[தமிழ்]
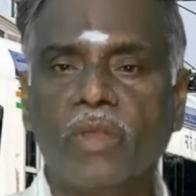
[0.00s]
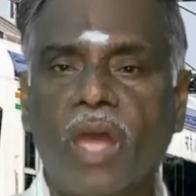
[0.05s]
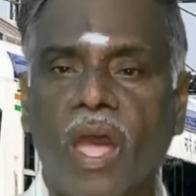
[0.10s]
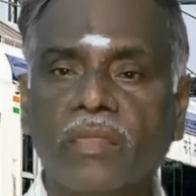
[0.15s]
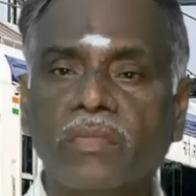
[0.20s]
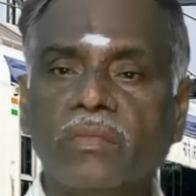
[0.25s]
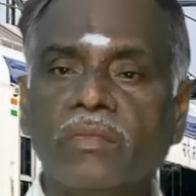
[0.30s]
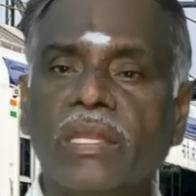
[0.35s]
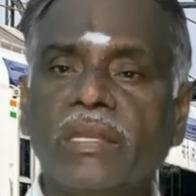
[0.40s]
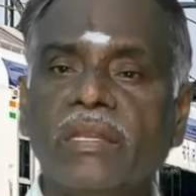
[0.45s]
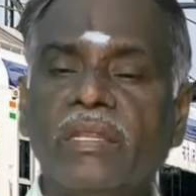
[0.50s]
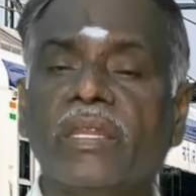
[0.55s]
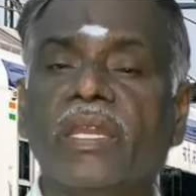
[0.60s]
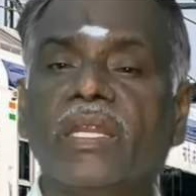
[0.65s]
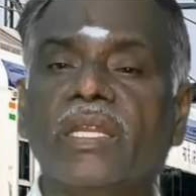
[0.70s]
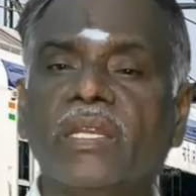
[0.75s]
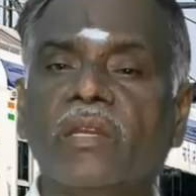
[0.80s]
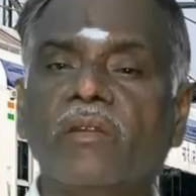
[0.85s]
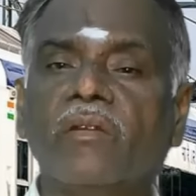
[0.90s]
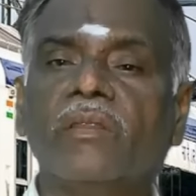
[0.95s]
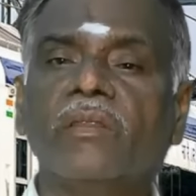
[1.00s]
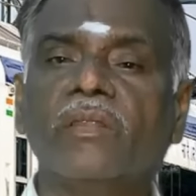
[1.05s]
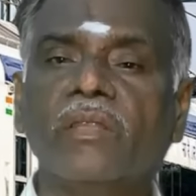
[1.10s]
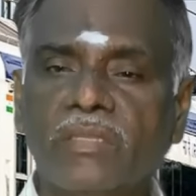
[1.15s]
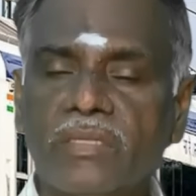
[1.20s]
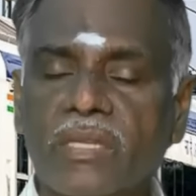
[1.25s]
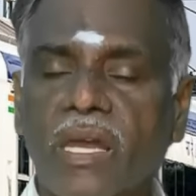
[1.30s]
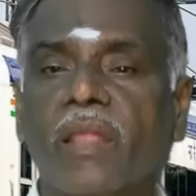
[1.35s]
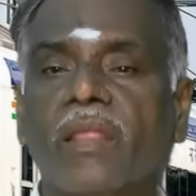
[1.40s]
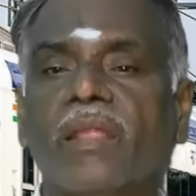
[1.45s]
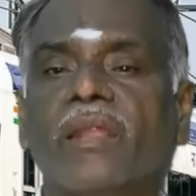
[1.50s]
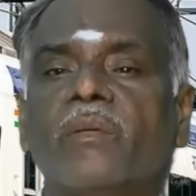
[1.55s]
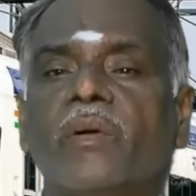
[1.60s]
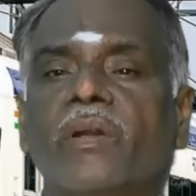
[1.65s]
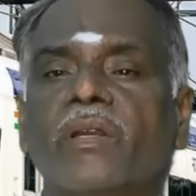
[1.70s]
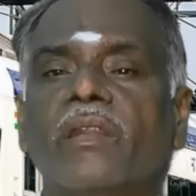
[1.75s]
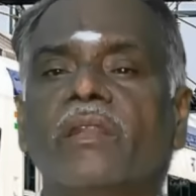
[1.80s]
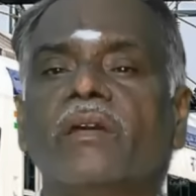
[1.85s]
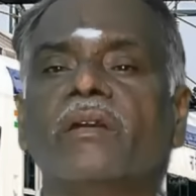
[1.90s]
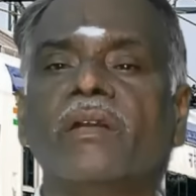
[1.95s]
ஸோ அந்த டிக்கெட்டுகள் வந்து
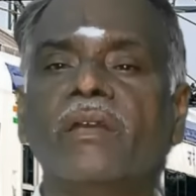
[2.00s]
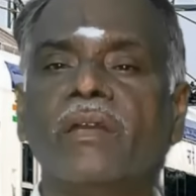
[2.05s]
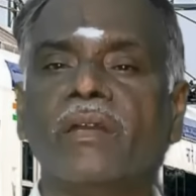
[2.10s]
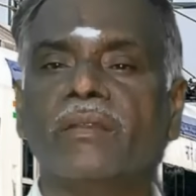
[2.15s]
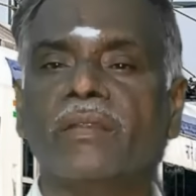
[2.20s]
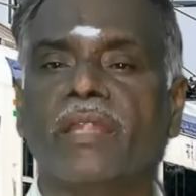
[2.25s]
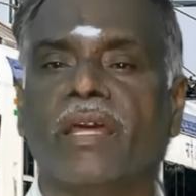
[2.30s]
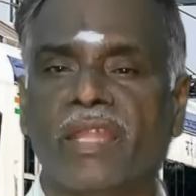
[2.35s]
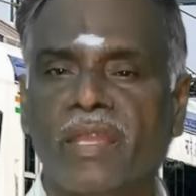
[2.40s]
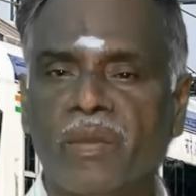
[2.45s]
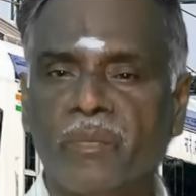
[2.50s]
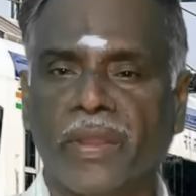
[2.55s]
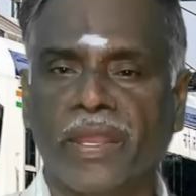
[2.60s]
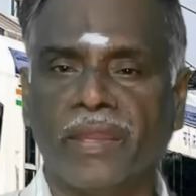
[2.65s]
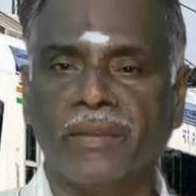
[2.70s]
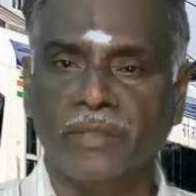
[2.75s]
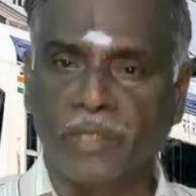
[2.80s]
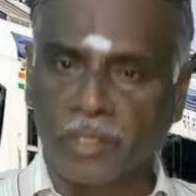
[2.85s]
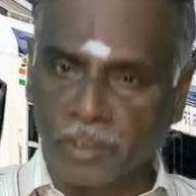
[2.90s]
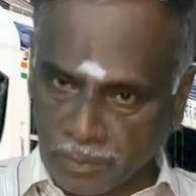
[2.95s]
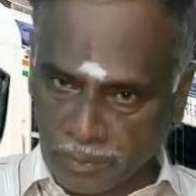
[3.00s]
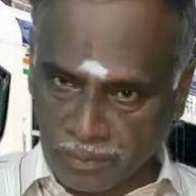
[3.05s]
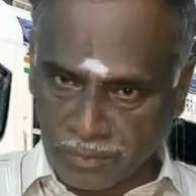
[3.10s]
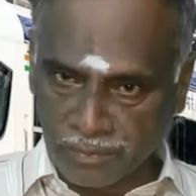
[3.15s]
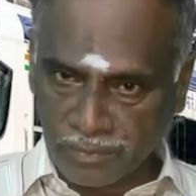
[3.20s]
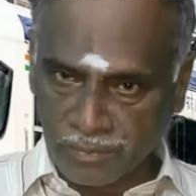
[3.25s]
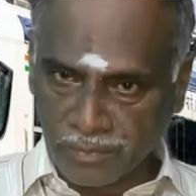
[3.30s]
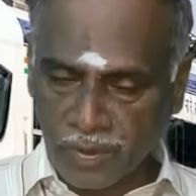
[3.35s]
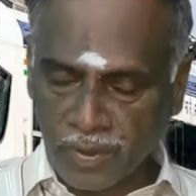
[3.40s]
சாதாரண மக்களுக்கு நிறைய பயன் தரும்